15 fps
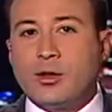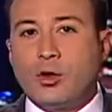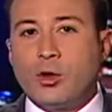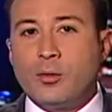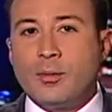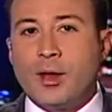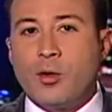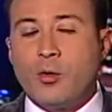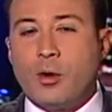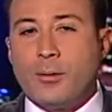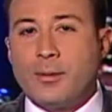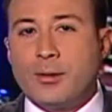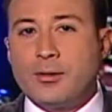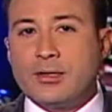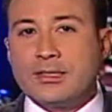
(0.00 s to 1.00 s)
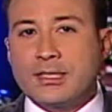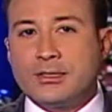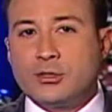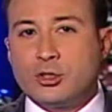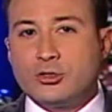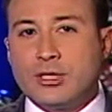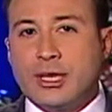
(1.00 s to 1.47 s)
Colombia, Juan Manuel
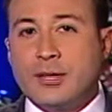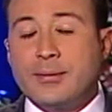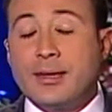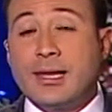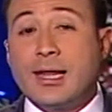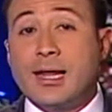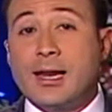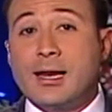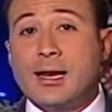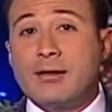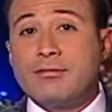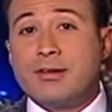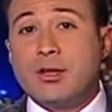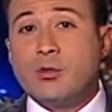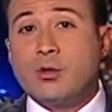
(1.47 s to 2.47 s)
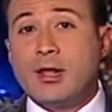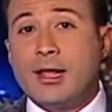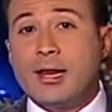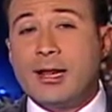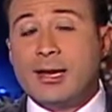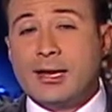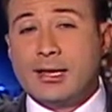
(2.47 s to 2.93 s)
Santos, de eliminar la figura
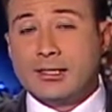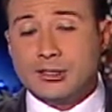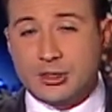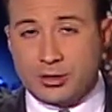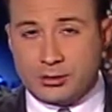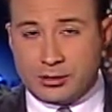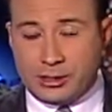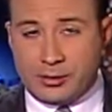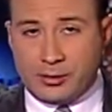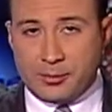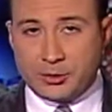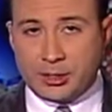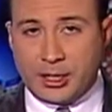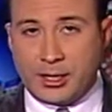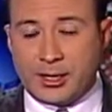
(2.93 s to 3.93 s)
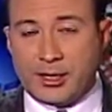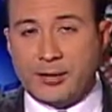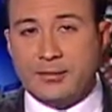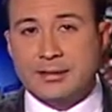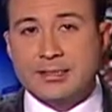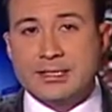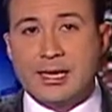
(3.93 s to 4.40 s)
de la reelección, que vamos a
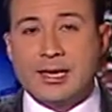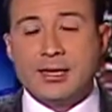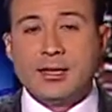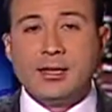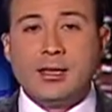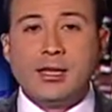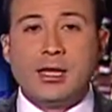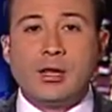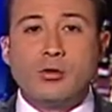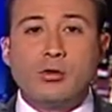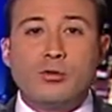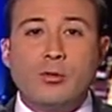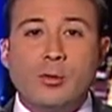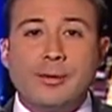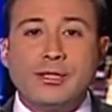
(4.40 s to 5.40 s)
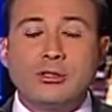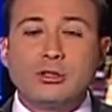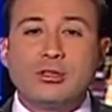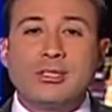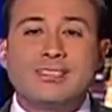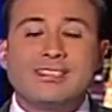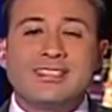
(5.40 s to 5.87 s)
revisar en unos
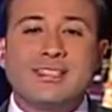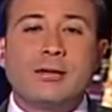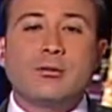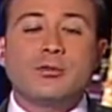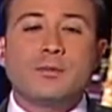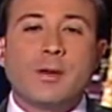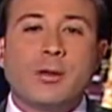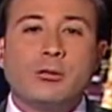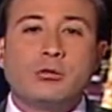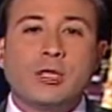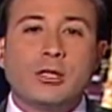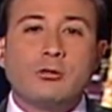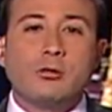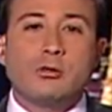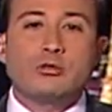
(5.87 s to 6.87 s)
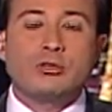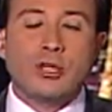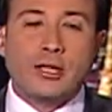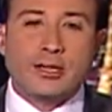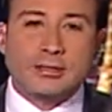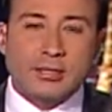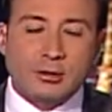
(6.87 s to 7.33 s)
momentos, les estamos preguntando a
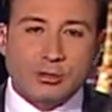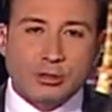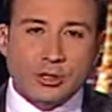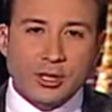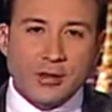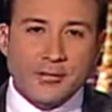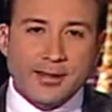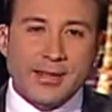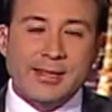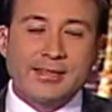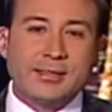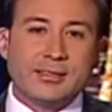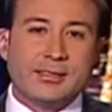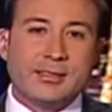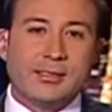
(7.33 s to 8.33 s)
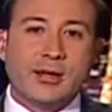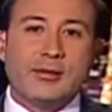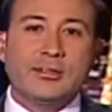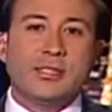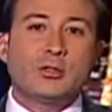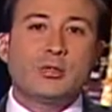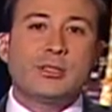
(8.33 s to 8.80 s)
ustedes, a los televidentes, a
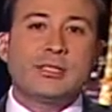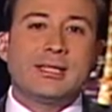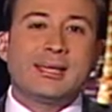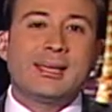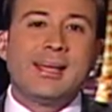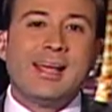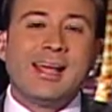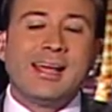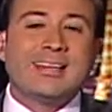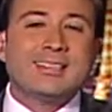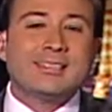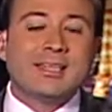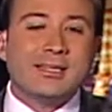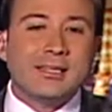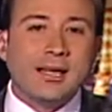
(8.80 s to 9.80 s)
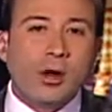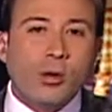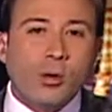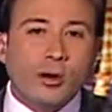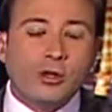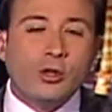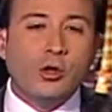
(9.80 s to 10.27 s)
través de Twitter, ¿están de
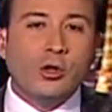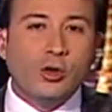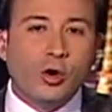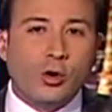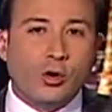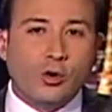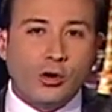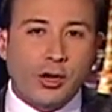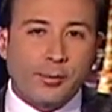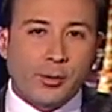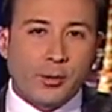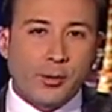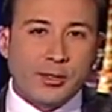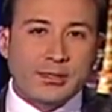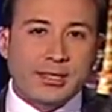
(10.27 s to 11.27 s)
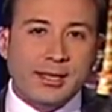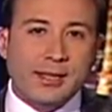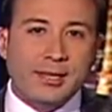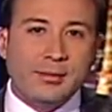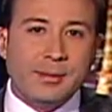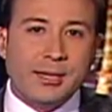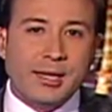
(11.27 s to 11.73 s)
acuerdo o no con la propuesta
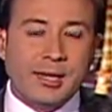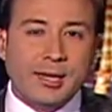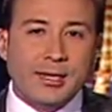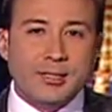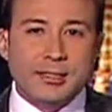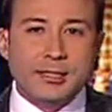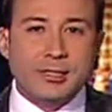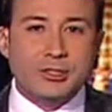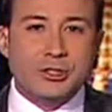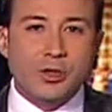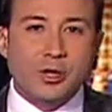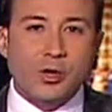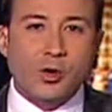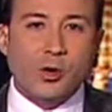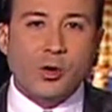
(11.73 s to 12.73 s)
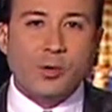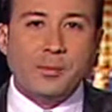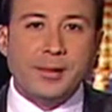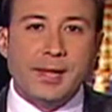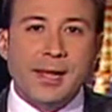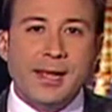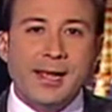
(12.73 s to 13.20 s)
de eliminar la reelección en
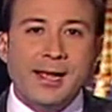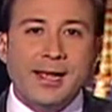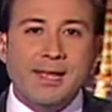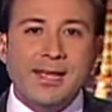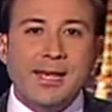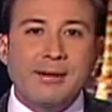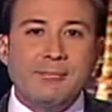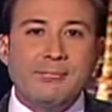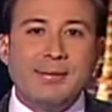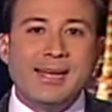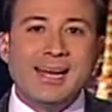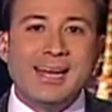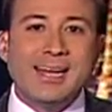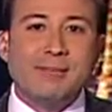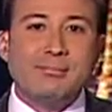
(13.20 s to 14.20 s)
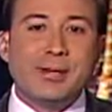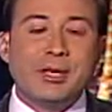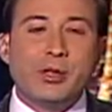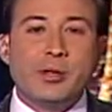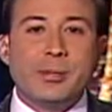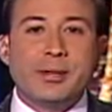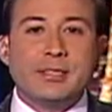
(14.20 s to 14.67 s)
Colombia y ampliar el
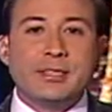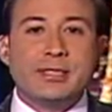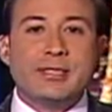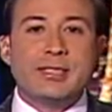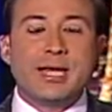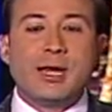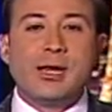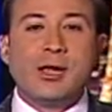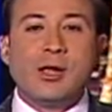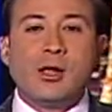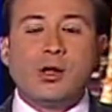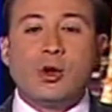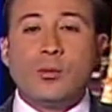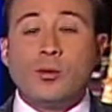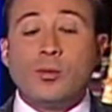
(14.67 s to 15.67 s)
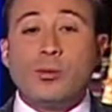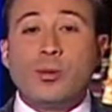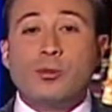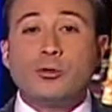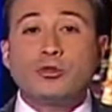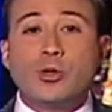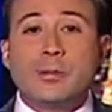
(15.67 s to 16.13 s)
periodo presidencial, como lo
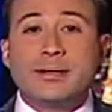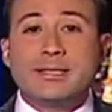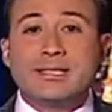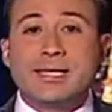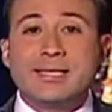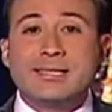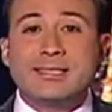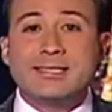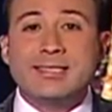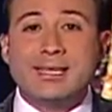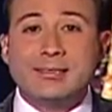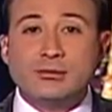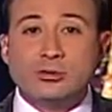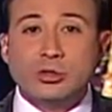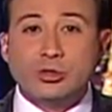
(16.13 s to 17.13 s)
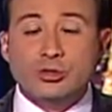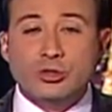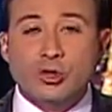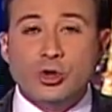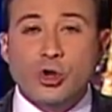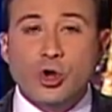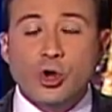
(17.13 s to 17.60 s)
propuso el presidente
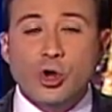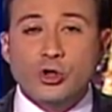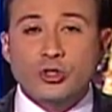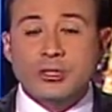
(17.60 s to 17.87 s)
Santos? Los